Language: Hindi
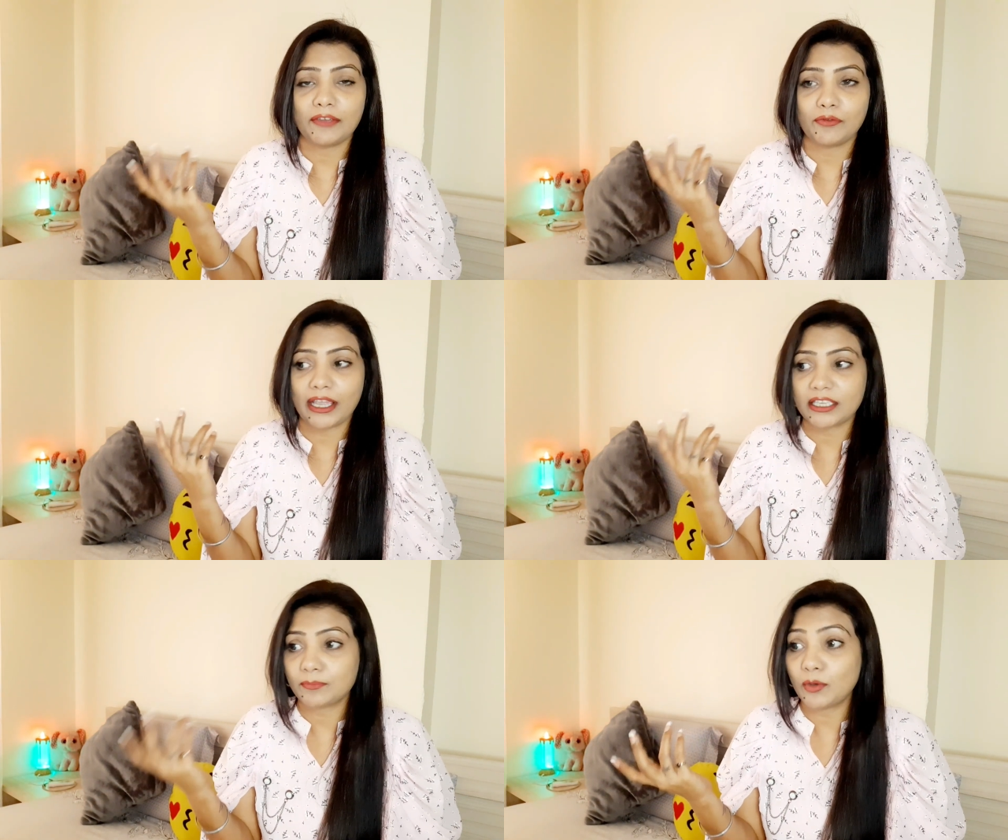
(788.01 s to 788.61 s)
हैं वो
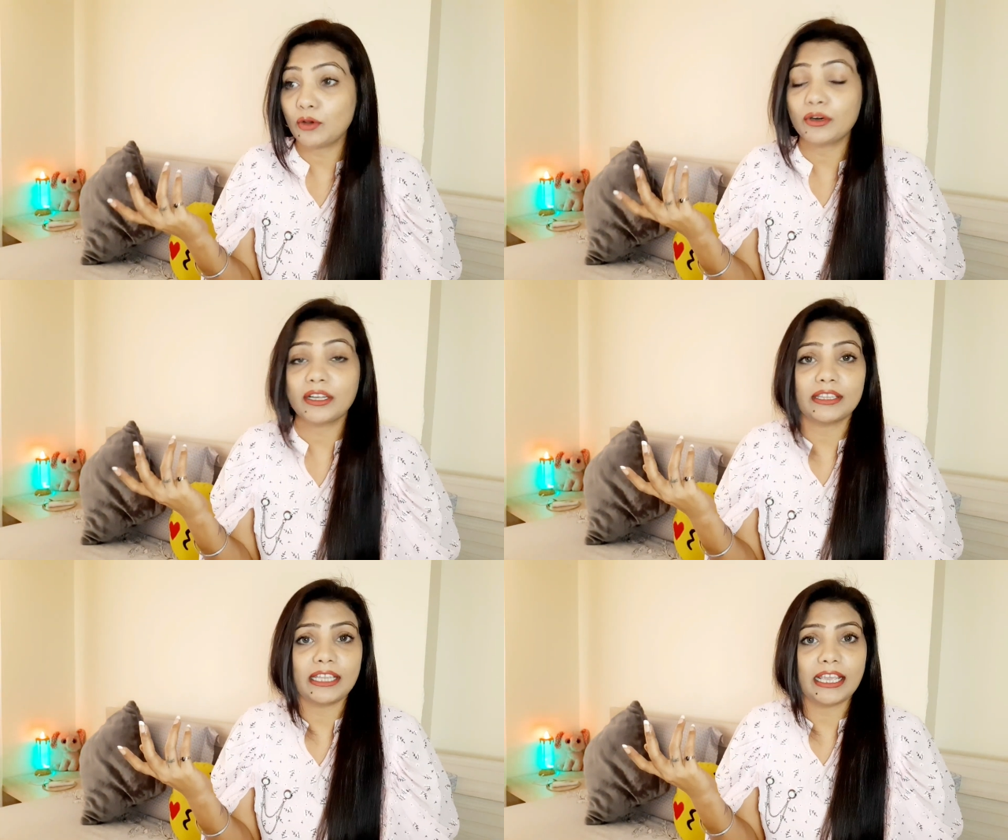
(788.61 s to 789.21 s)
एक्सप्लोर
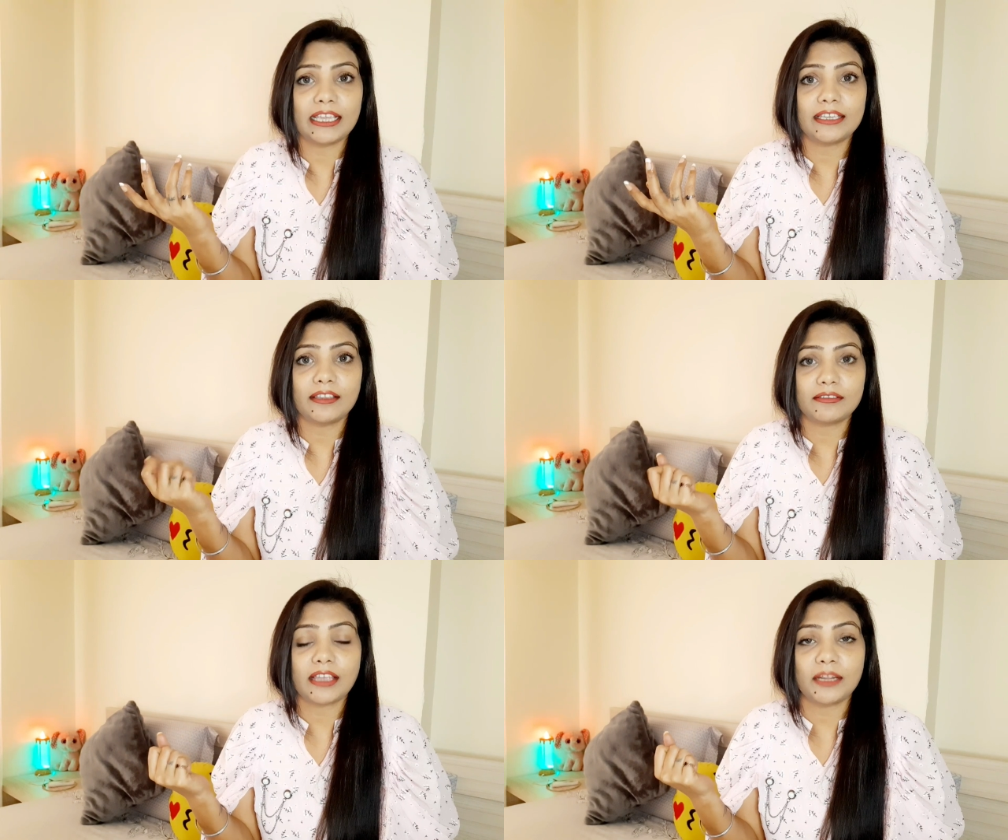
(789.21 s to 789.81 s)
करते हैं
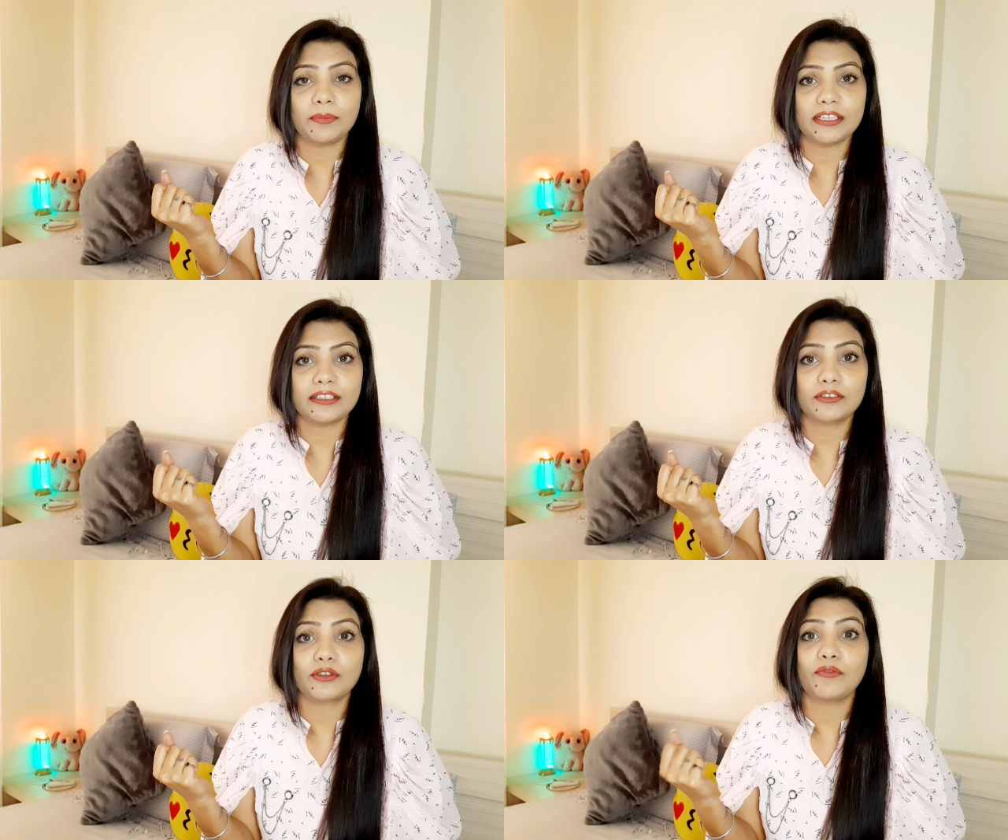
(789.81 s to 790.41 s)
ये सारी
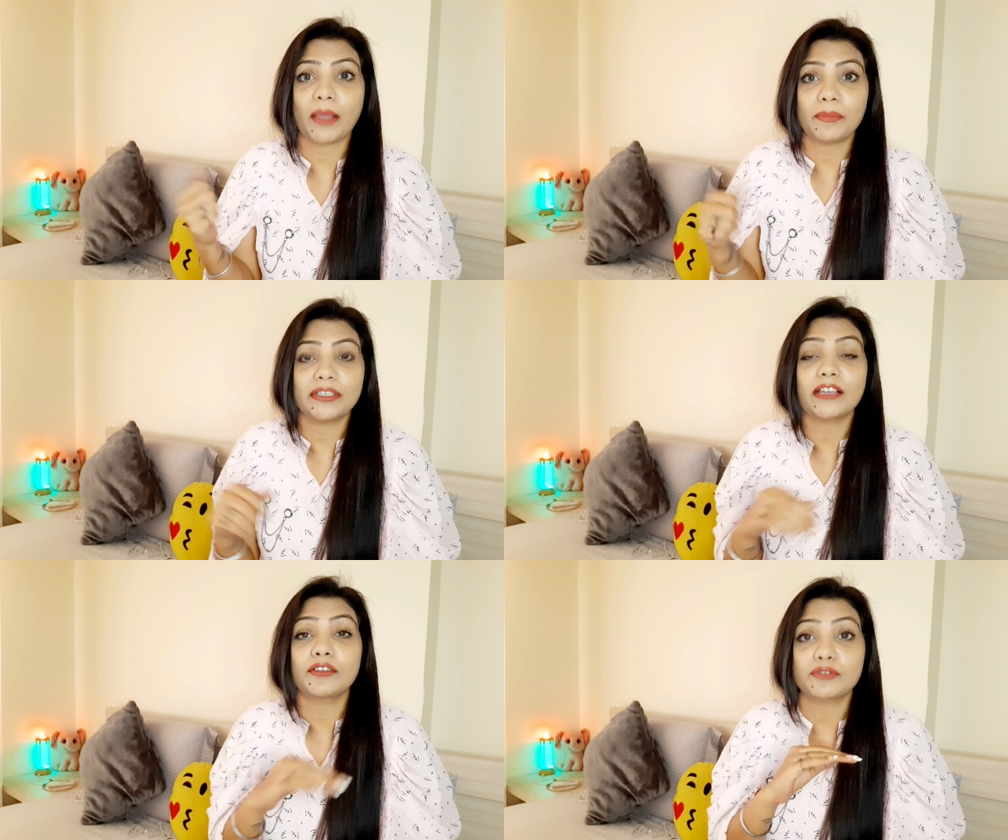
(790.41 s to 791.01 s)
प्लेसेस को वहां
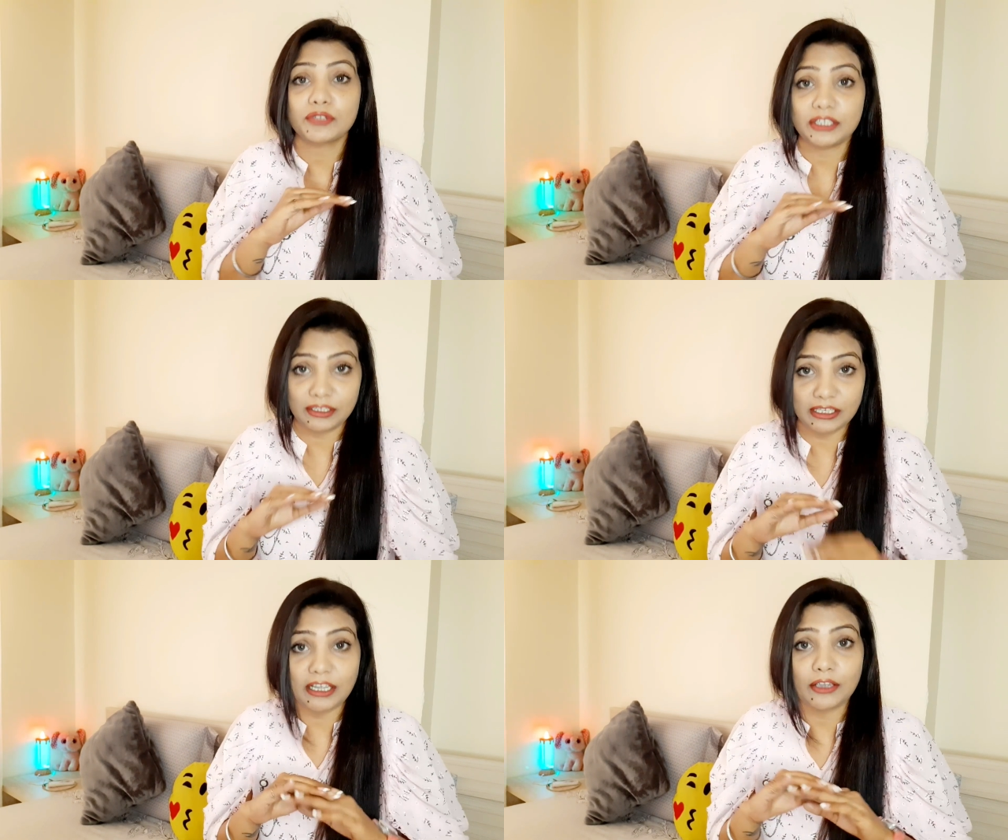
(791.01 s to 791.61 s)
पर जाकर उस
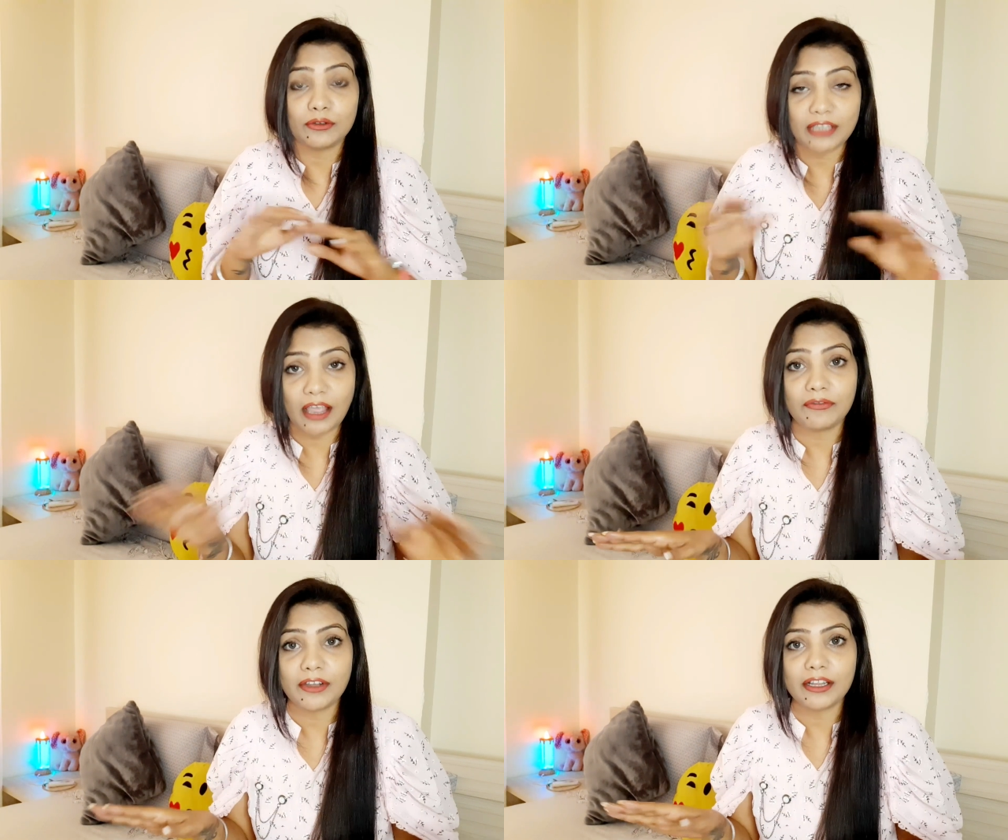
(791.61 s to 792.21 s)
जगह को
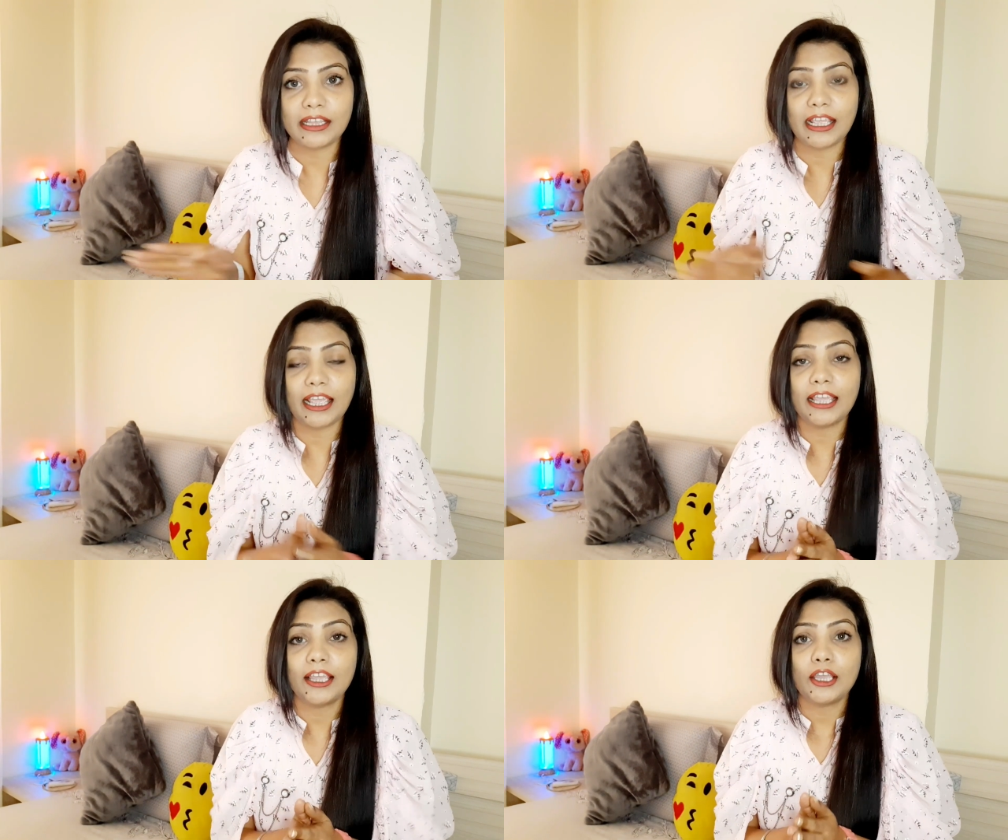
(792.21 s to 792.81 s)
साफ करते
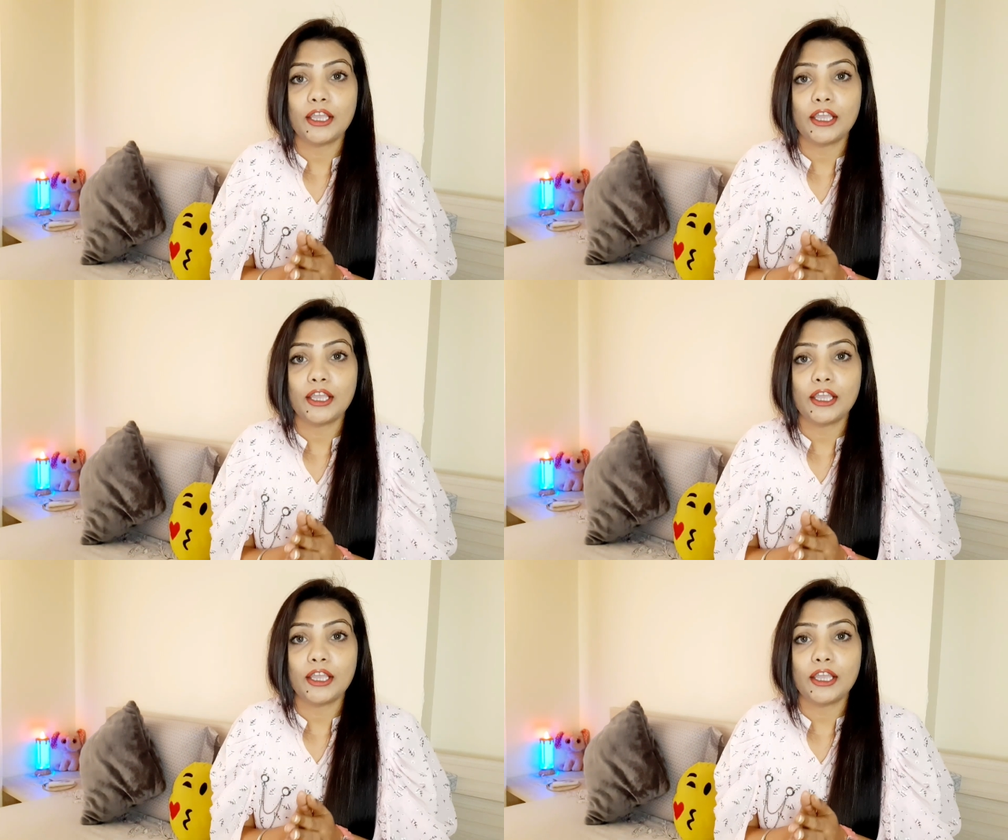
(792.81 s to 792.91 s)
हैं